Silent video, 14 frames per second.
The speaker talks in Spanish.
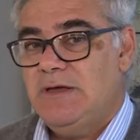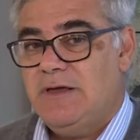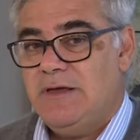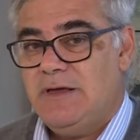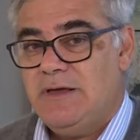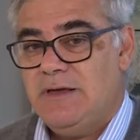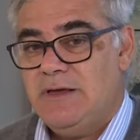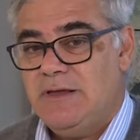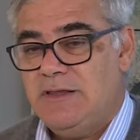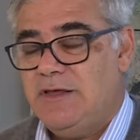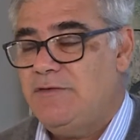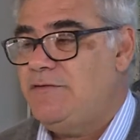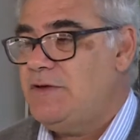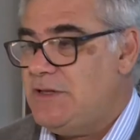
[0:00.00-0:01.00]
eh,
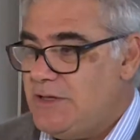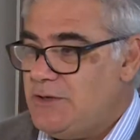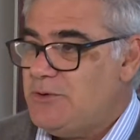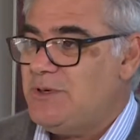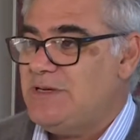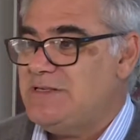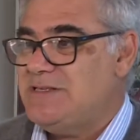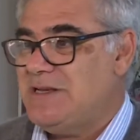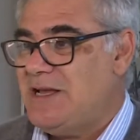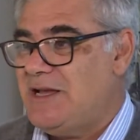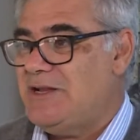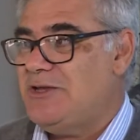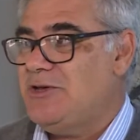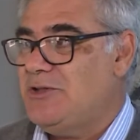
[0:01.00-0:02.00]
definir un
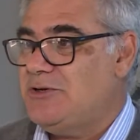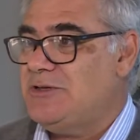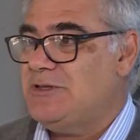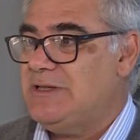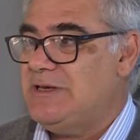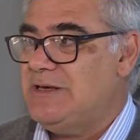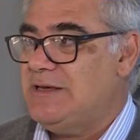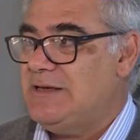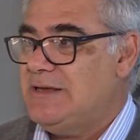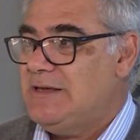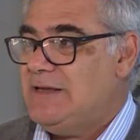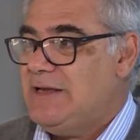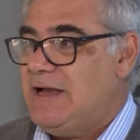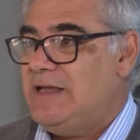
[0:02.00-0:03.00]
escenario donde
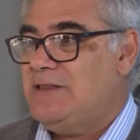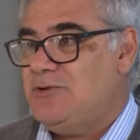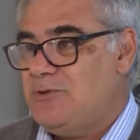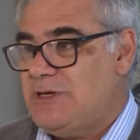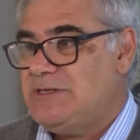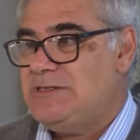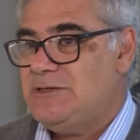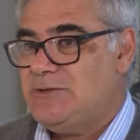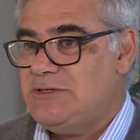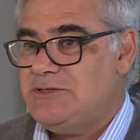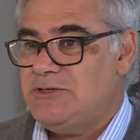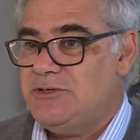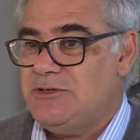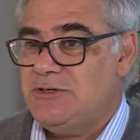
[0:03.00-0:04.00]
ante una
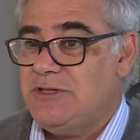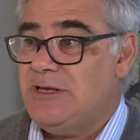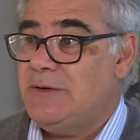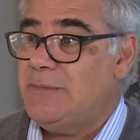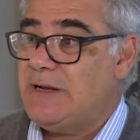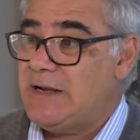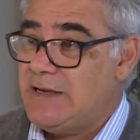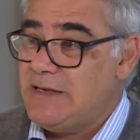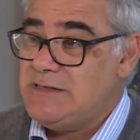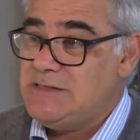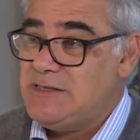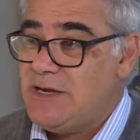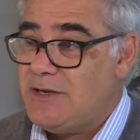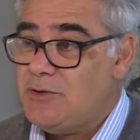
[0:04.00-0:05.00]
situación de
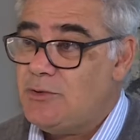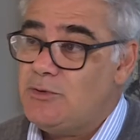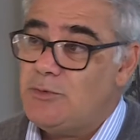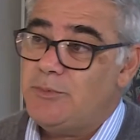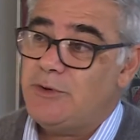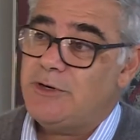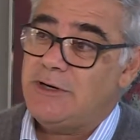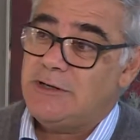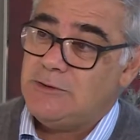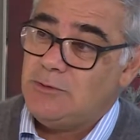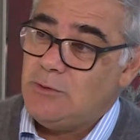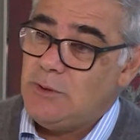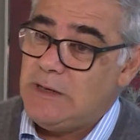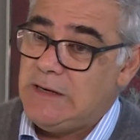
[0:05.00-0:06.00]
emergencia hay un grupo que
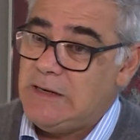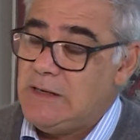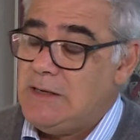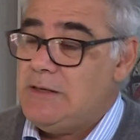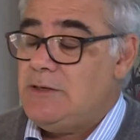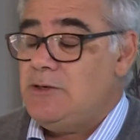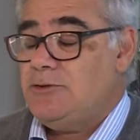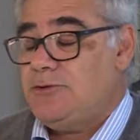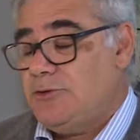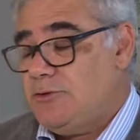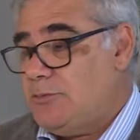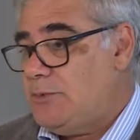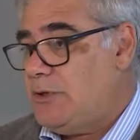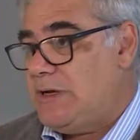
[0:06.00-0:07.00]
actúa y otro
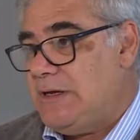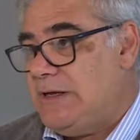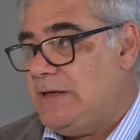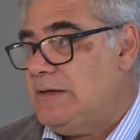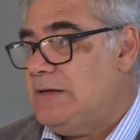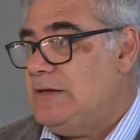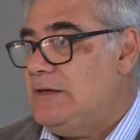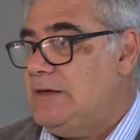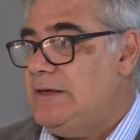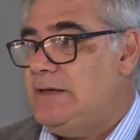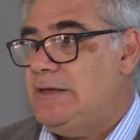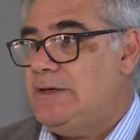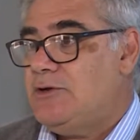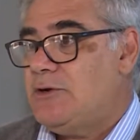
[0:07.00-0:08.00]
grupo que
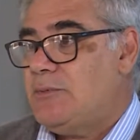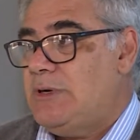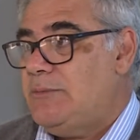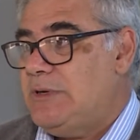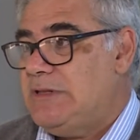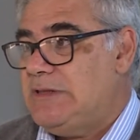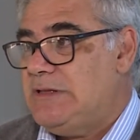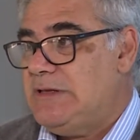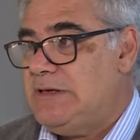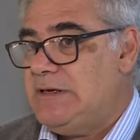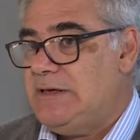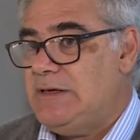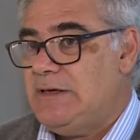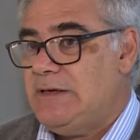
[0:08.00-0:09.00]
eh,
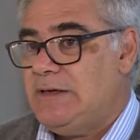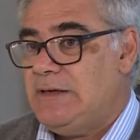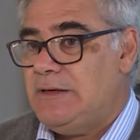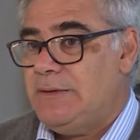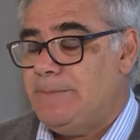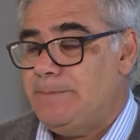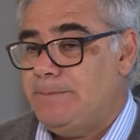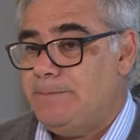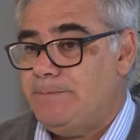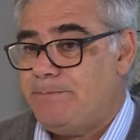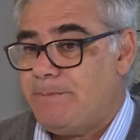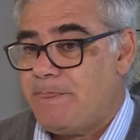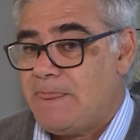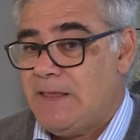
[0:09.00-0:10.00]
normalmente
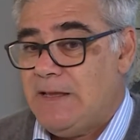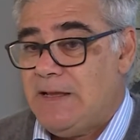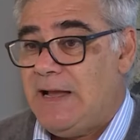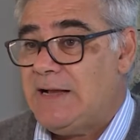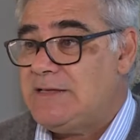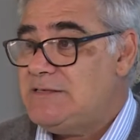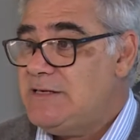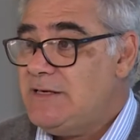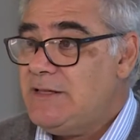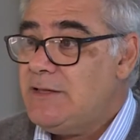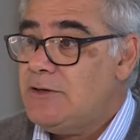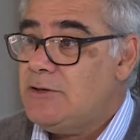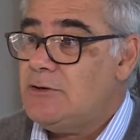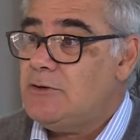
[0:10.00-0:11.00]

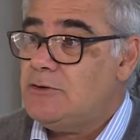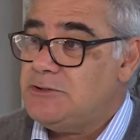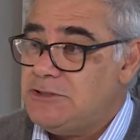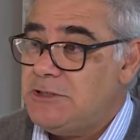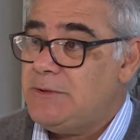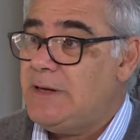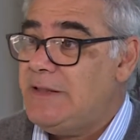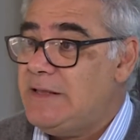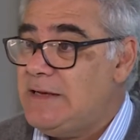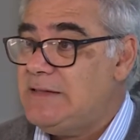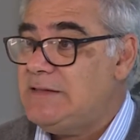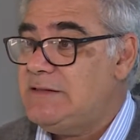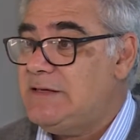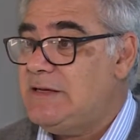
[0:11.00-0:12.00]
accede o, lleva
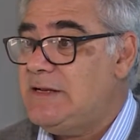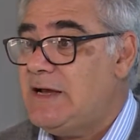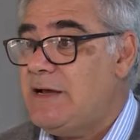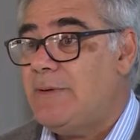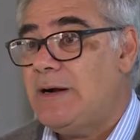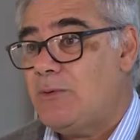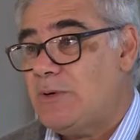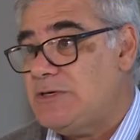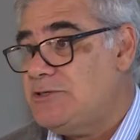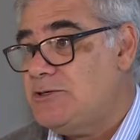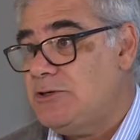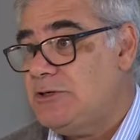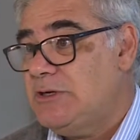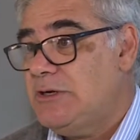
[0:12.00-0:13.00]
adelante la
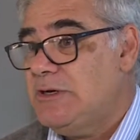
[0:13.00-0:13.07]
evacuación